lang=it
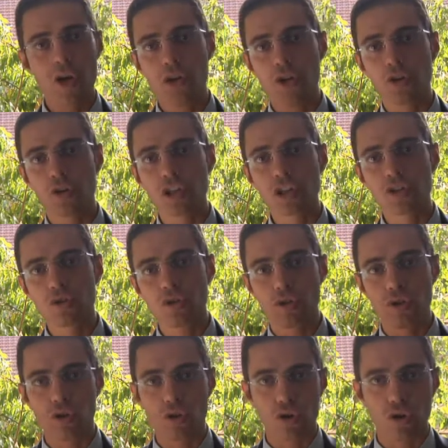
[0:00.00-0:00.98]
Non è
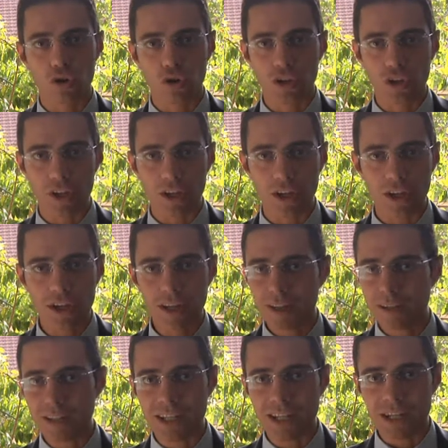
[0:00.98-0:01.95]
solo con eh,
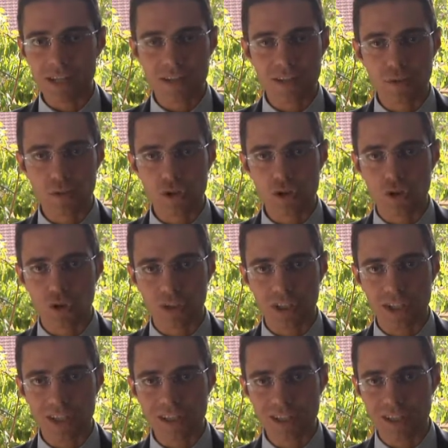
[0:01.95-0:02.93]
dichiarazioni
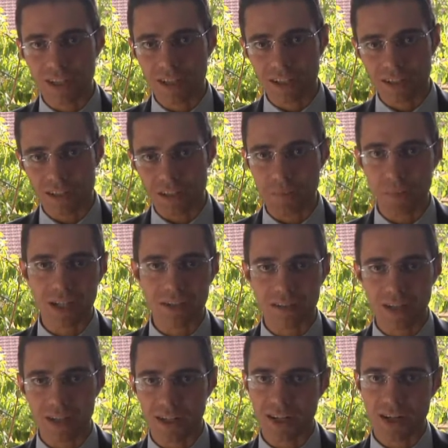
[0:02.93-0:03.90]
giornalistiche che si
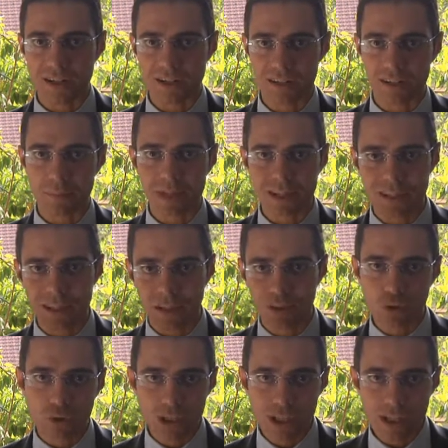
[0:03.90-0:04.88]
batte la casta, ma è
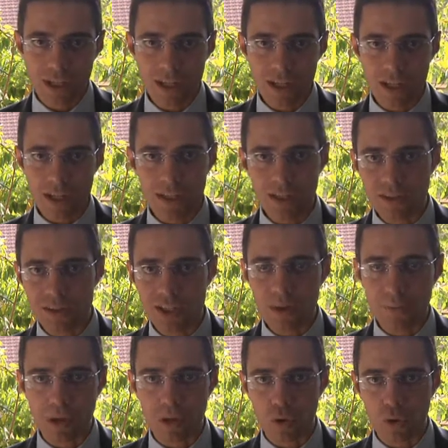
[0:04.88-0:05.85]
stando lì
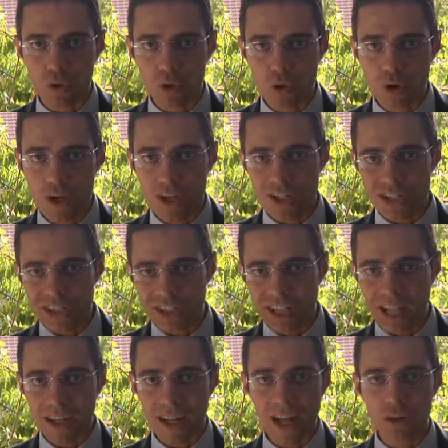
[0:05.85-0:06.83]
insieme a loro,
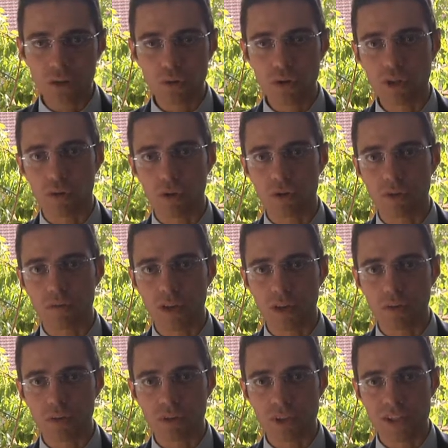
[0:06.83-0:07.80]
stanandoli quando vanno
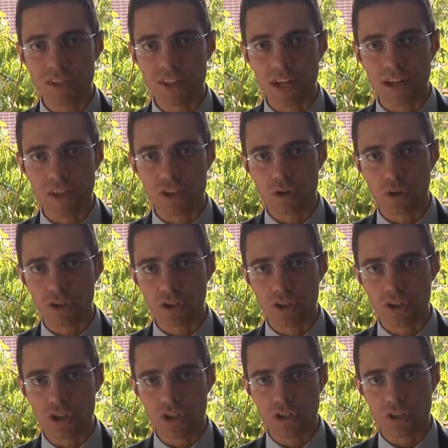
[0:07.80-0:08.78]
a utilizzare i soldi
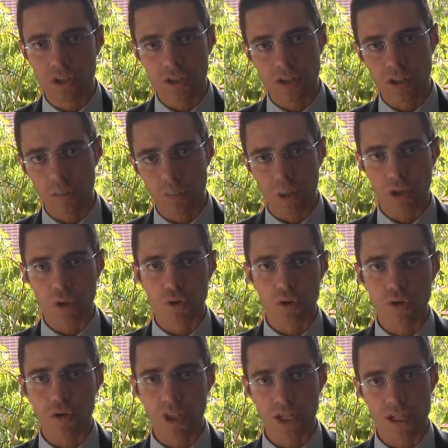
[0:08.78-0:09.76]
dei cittadini per i loro
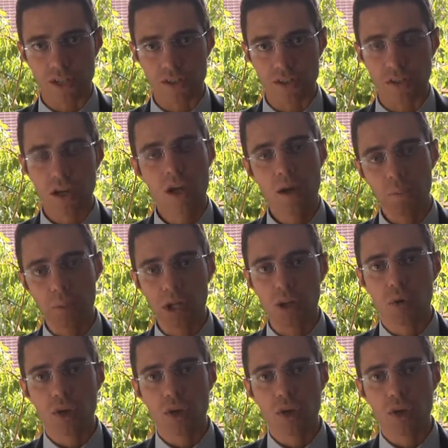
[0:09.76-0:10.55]
interessi. Per